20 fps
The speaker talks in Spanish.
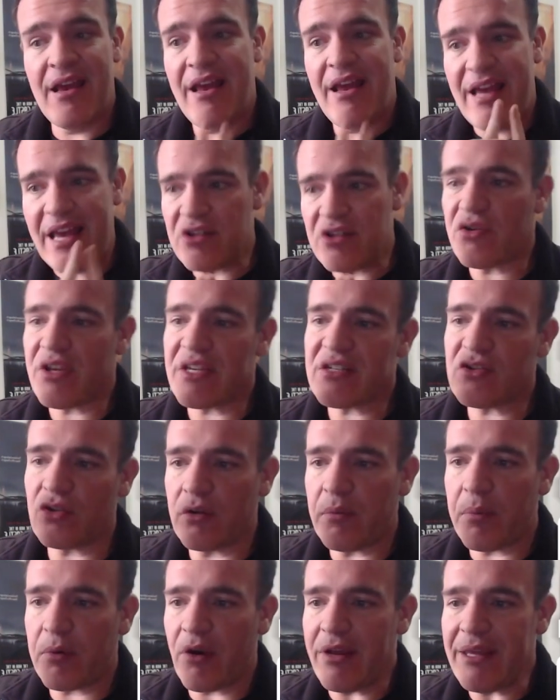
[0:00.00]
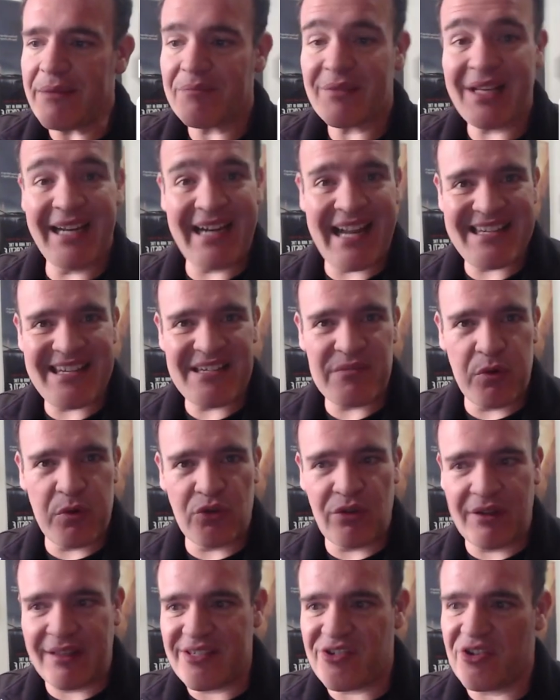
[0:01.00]
Eso ya es todo por hoy. Gracias por
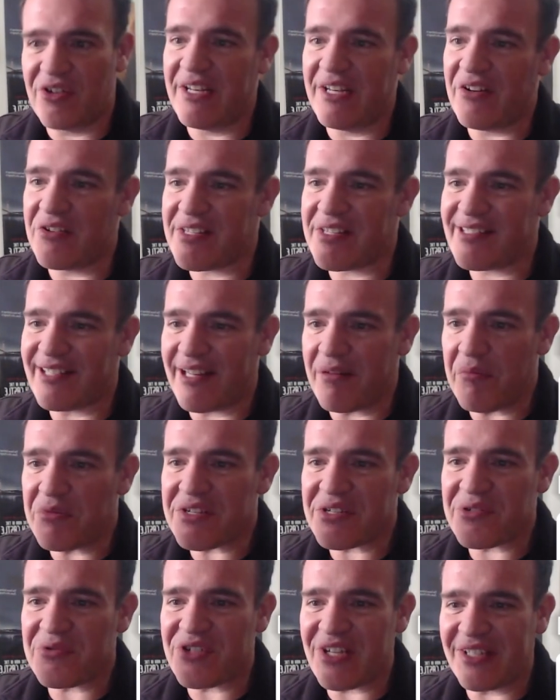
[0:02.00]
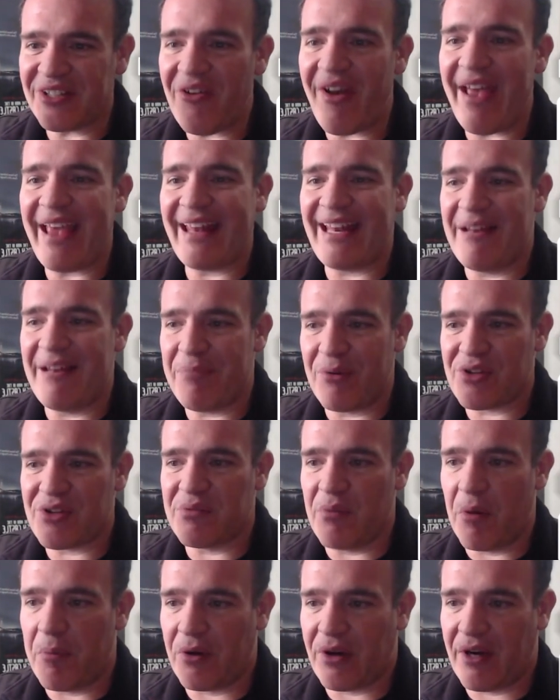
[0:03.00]
tu atención y nos estaremos escuchando en el
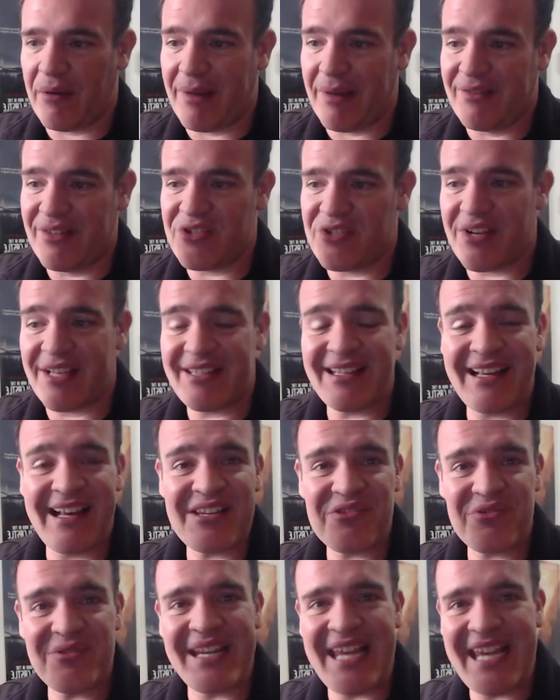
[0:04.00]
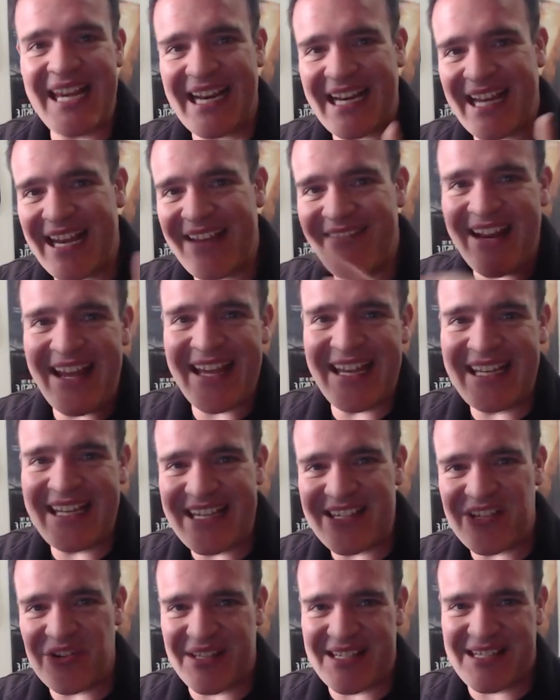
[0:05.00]
próximo programa. Deseo que tengas un increíble
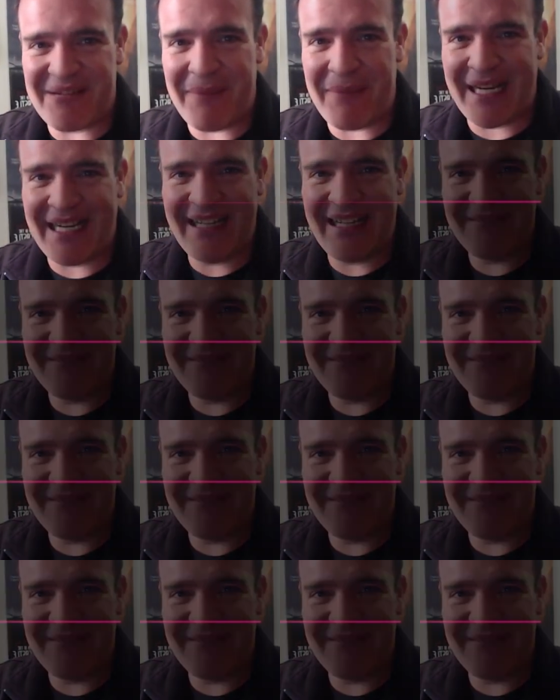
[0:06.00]
inicio de semana.